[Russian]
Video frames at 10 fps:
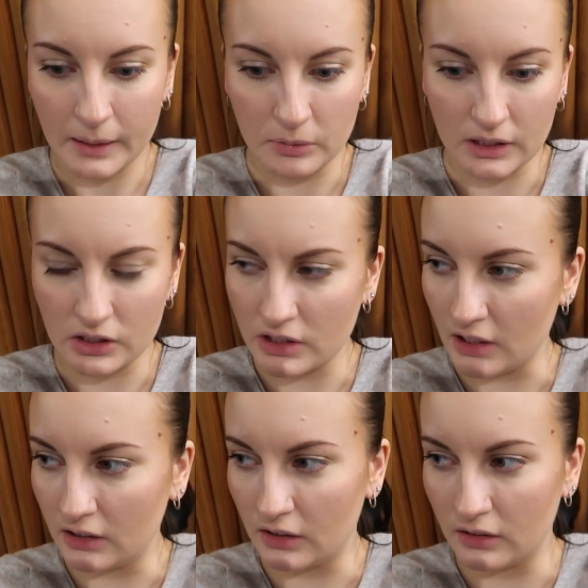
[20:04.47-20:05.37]
Мне
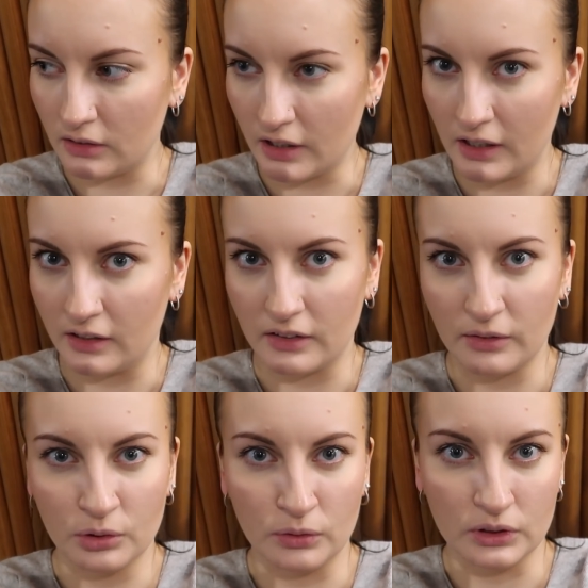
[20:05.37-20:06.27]
кажется, она реально
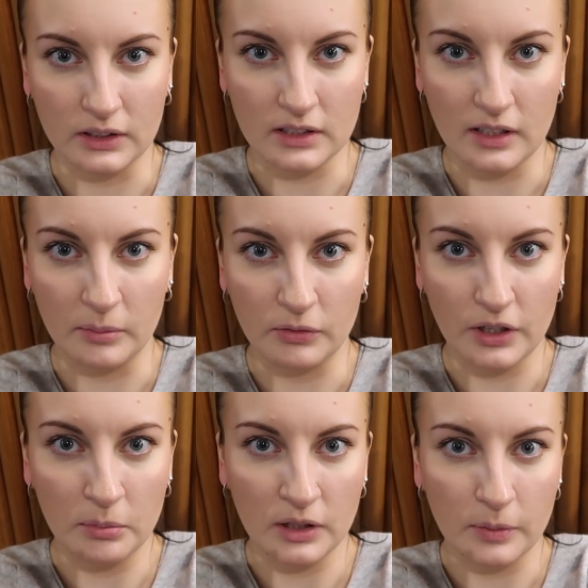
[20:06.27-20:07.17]
давно вот так с нами
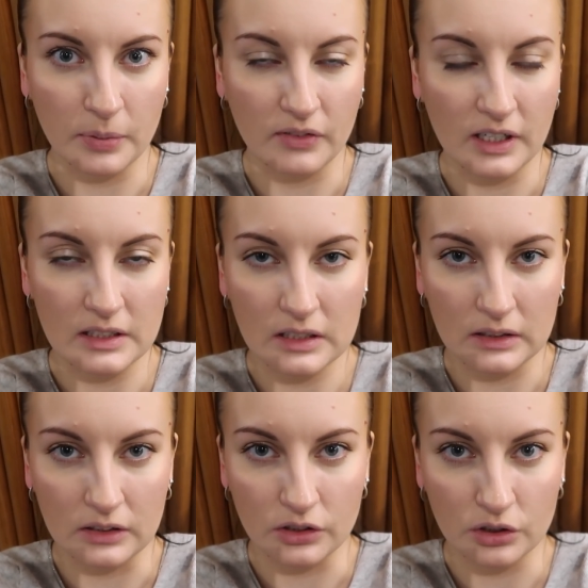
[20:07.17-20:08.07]
время не
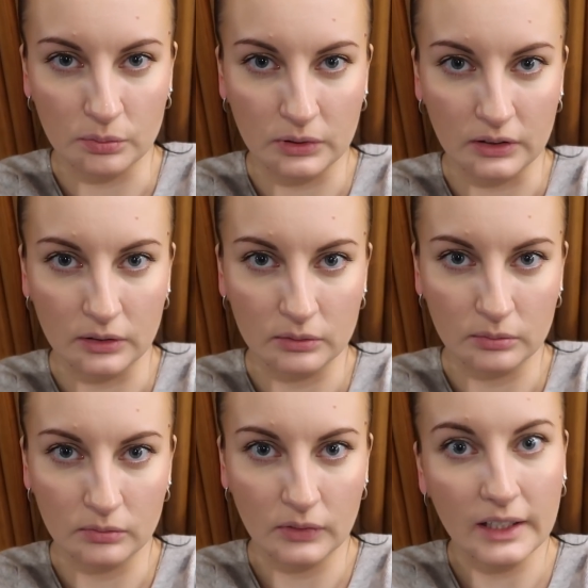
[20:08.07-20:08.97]
проводила, чтобы
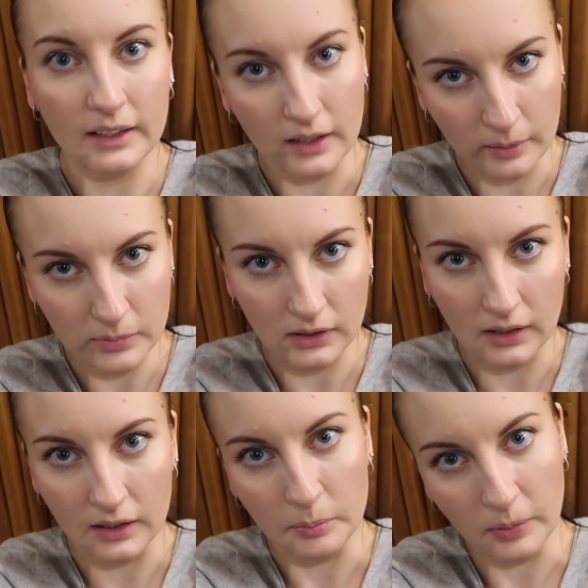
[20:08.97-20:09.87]
и я
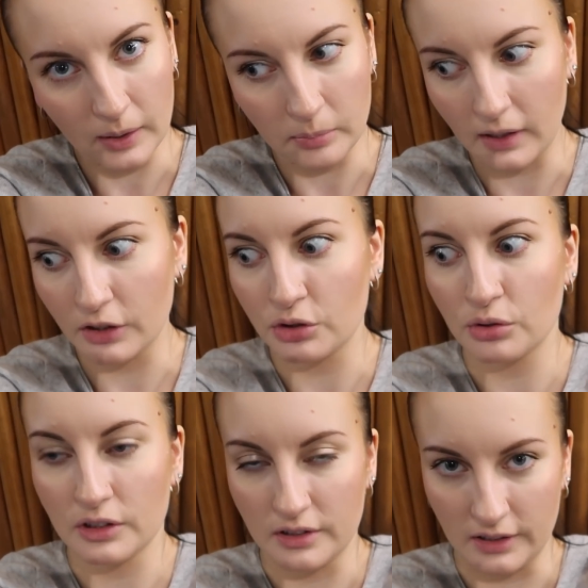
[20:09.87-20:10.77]
была, и папа, а
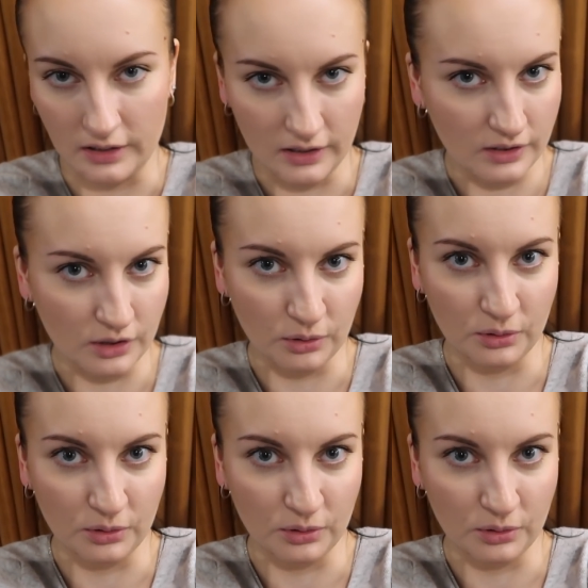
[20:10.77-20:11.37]
еще и Денис.